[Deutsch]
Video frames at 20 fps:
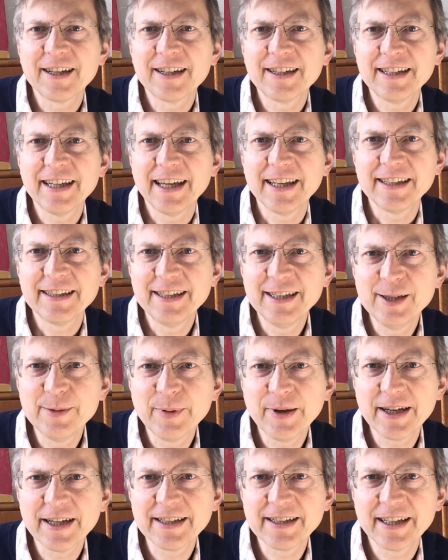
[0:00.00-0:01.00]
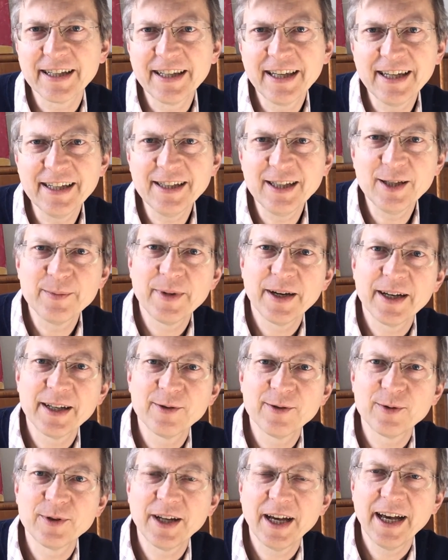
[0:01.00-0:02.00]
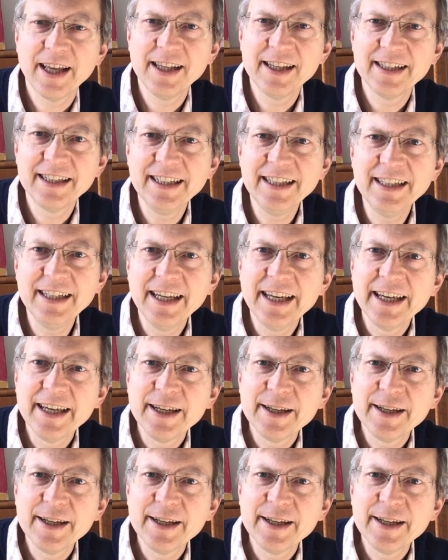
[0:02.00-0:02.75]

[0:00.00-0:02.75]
der Dilbrechter Kirchengemeinde und alle die,